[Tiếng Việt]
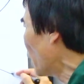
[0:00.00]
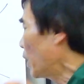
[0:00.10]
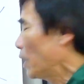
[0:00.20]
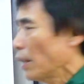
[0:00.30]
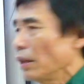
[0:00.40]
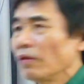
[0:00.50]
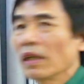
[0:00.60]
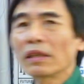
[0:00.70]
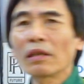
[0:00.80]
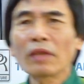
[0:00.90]
cái chính sách như
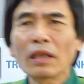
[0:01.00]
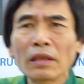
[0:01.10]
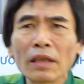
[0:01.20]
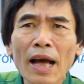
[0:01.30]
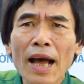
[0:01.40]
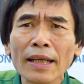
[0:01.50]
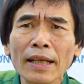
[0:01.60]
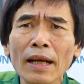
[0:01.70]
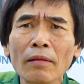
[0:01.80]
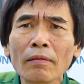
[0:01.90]
vậy theo thầy thì ai
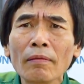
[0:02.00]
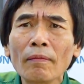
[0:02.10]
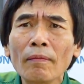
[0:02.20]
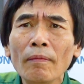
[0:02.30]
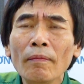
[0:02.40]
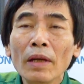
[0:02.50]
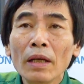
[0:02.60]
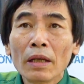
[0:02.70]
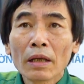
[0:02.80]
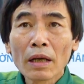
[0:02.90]
nên học
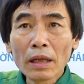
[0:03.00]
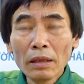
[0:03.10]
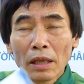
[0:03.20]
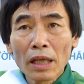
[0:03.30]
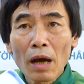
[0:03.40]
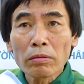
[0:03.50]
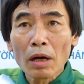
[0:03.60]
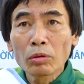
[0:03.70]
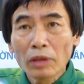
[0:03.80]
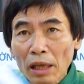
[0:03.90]
cái người học
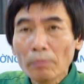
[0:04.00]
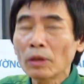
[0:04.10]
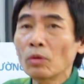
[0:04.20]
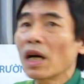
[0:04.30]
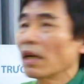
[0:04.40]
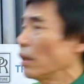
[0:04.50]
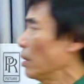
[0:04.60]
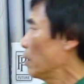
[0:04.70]
đầu tiên mà tôi cần ấy,